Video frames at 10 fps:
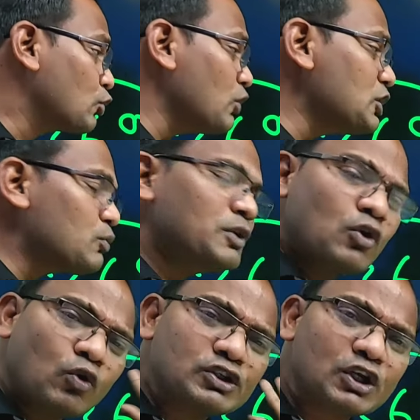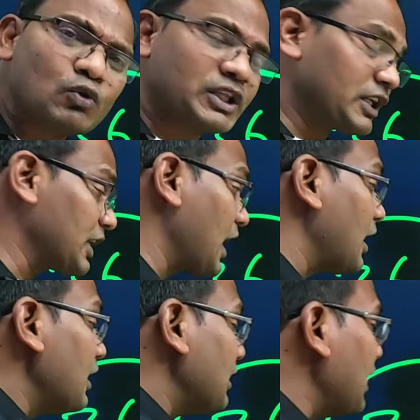तो इस वीडियो को जरूर देखेगा
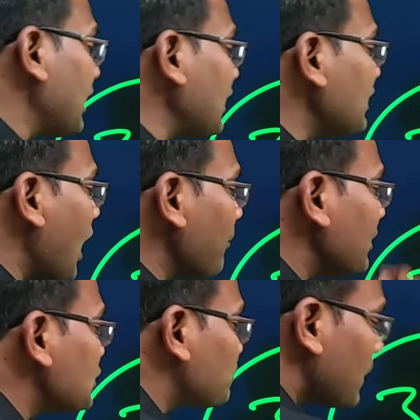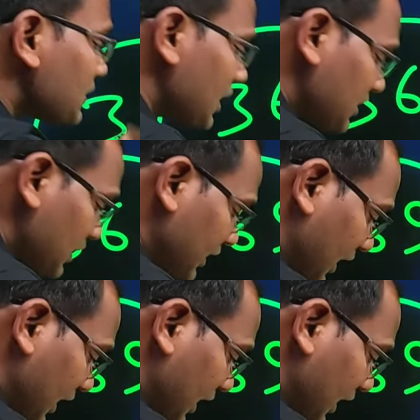लेकिन हम इस पर चर्चा नहीं